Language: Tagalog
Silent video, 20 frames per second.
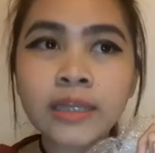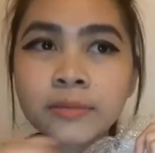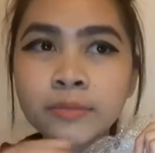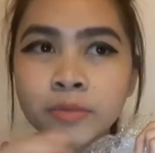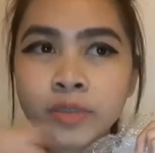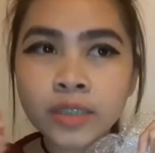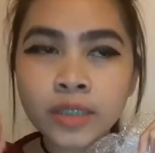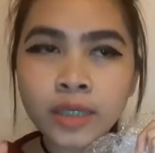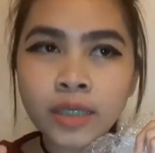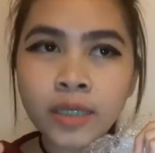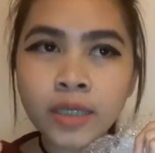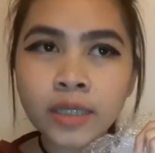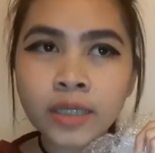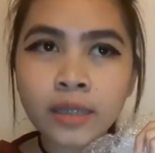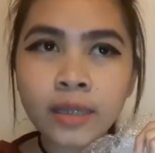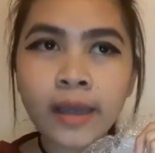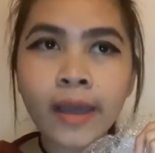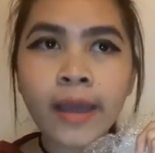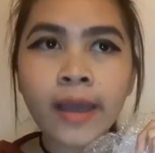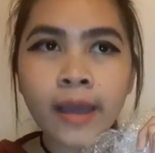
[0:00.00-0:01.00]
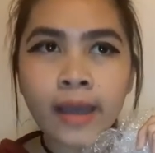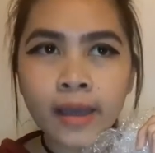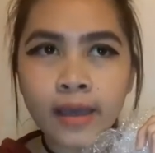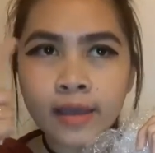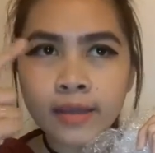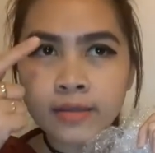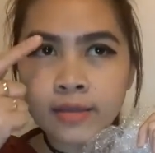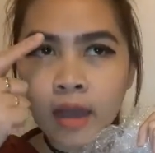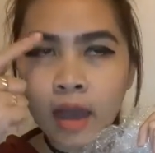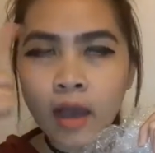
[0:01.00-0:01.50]
lip tint,
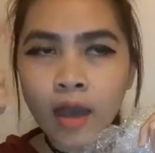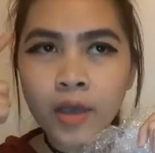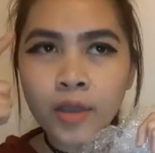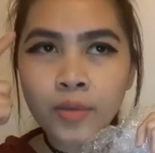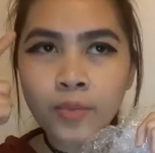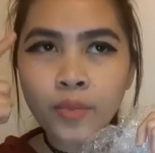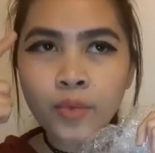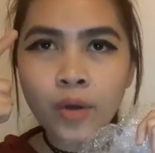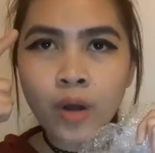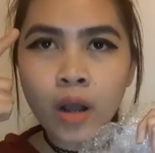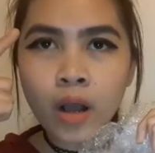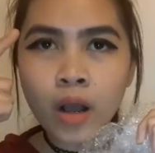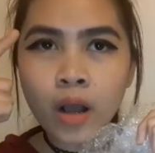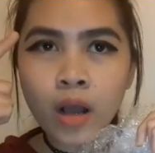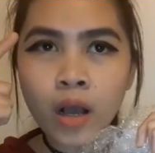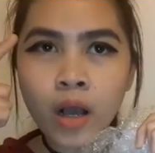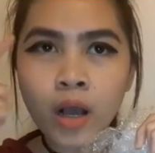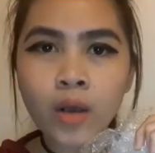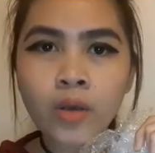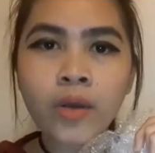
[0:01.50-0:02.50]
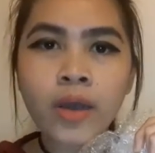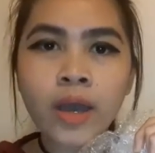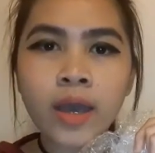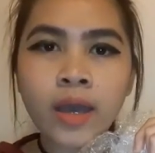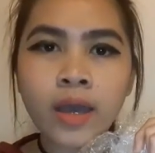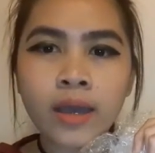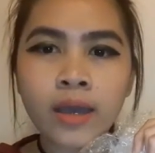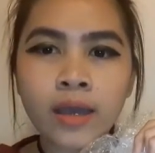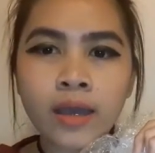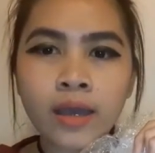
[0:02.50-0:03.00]
and eyebrow,
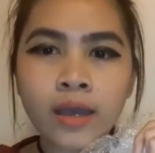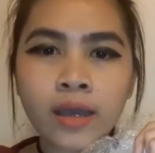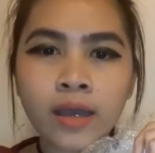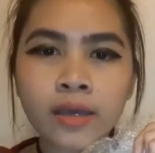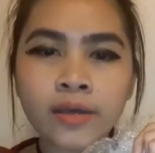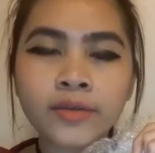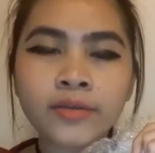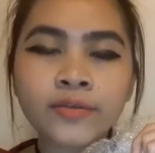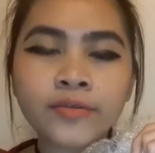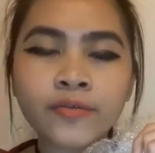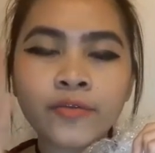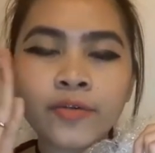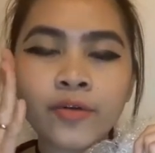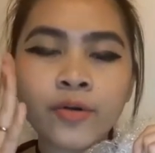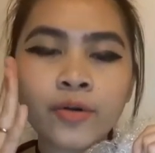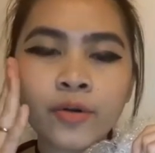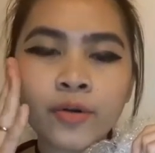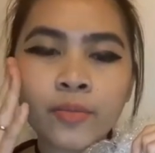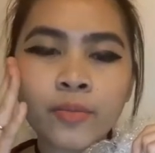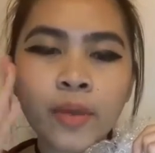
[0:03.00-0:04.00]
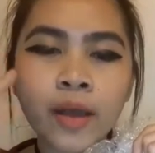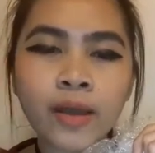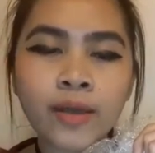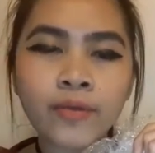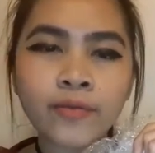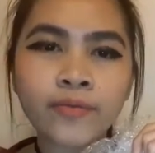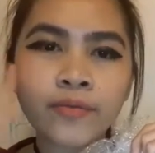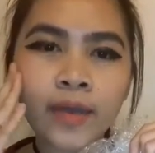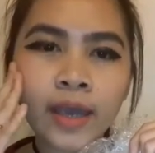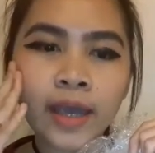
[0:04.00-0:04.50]
and for
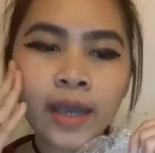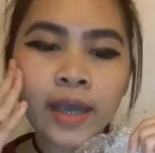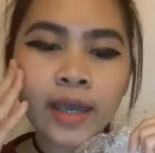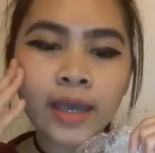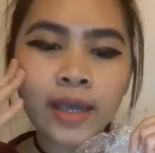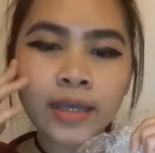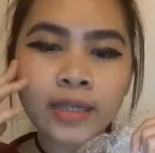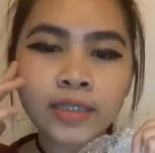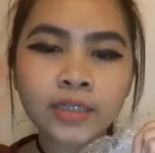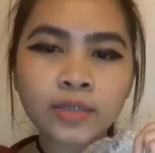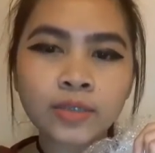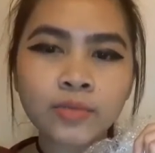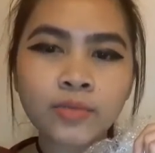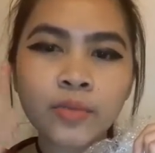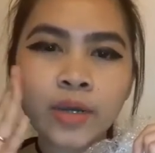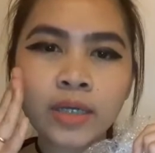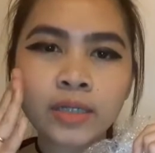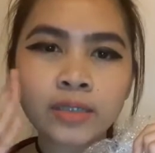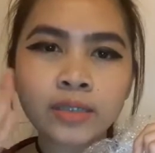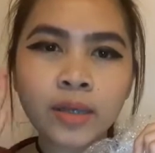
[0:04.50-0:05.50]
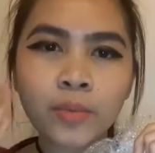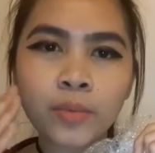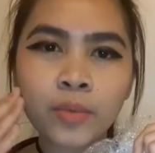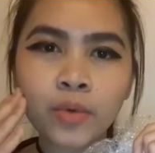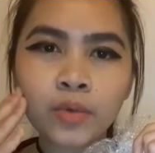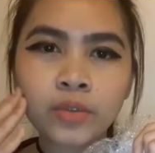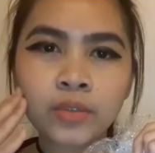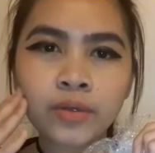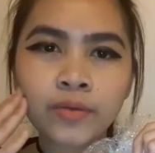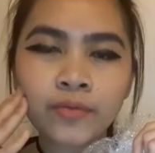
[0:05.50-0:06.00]
my face, mga
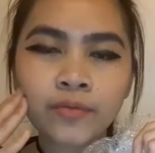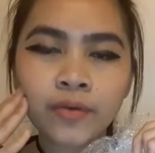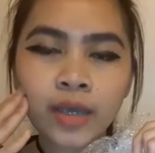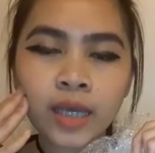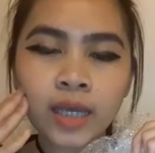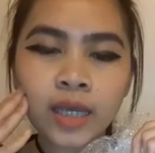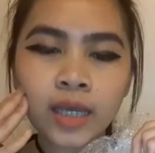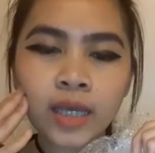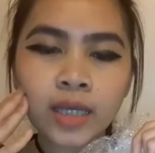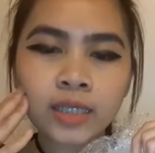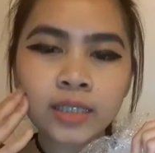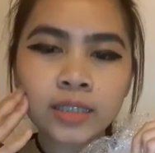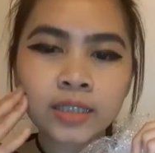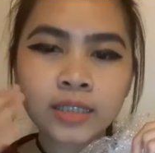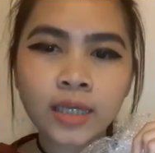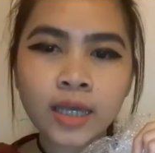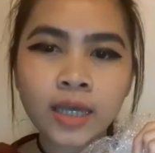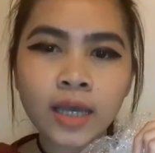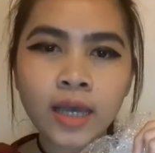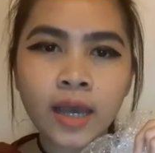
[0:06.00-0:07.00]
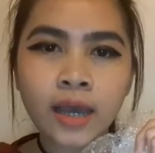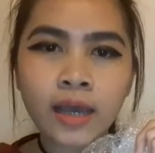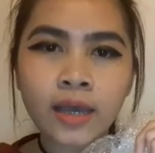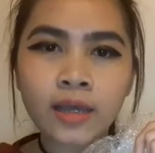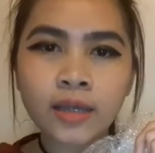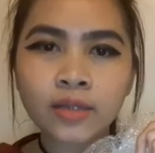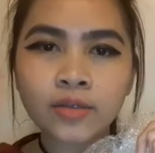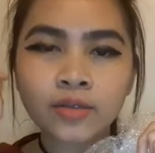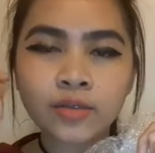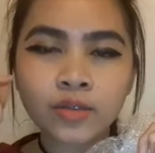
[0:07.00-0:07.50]
sabon sa face,
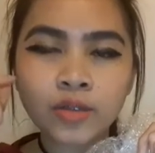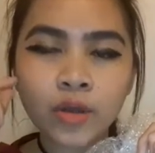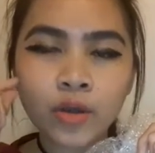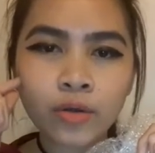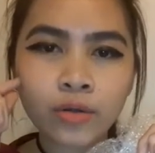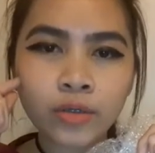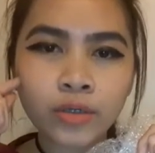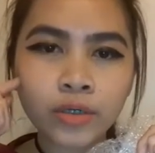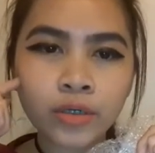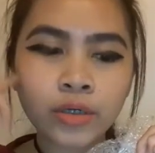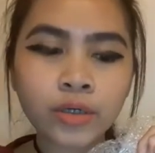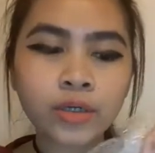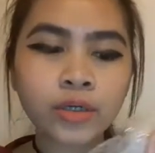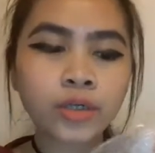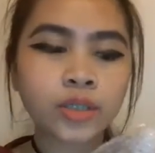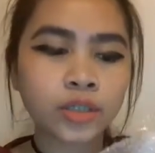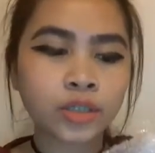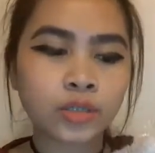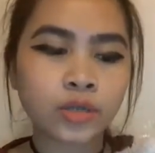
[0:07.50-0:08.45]
and toner.